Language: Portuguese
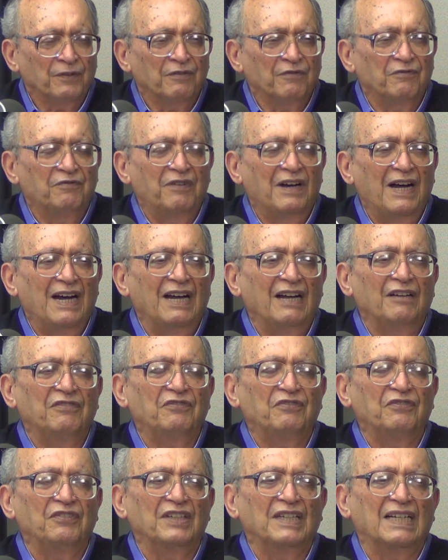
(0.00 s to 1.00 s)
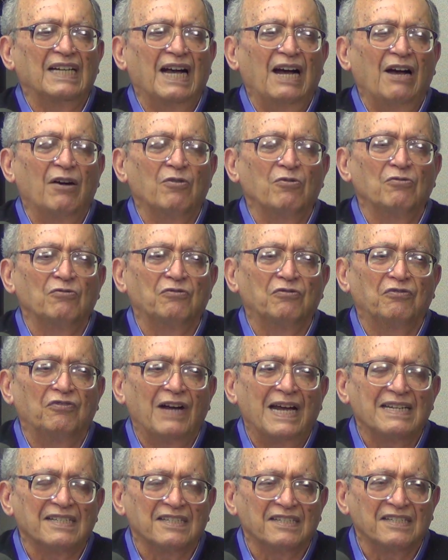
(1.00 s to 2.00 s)
vai ficar um
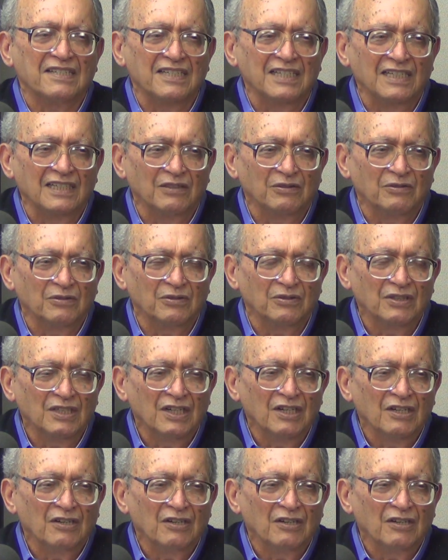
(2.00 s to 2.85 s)
vazio,